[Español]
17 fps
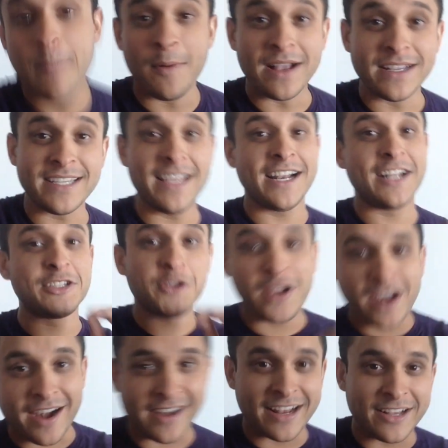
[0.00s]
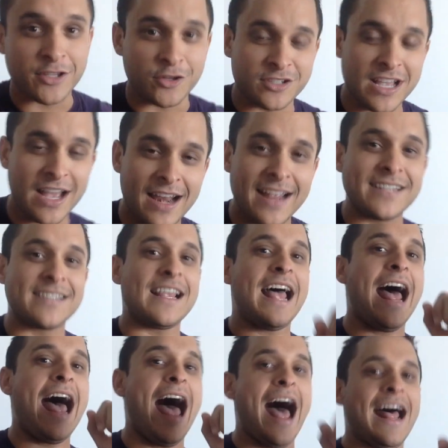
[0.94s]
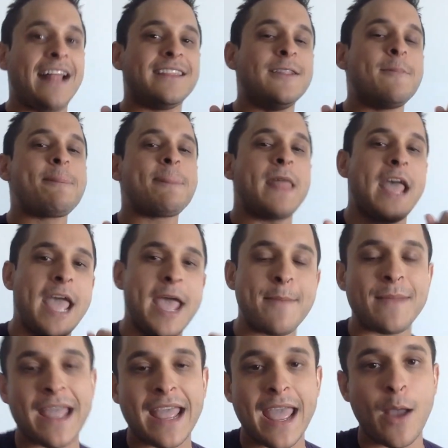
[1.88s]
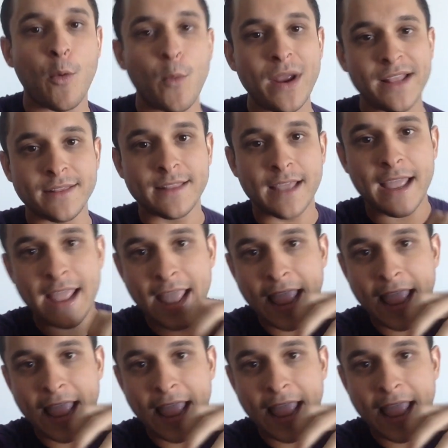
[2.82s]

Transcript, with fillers: Me pueden seguir en todas las redes sociales at mg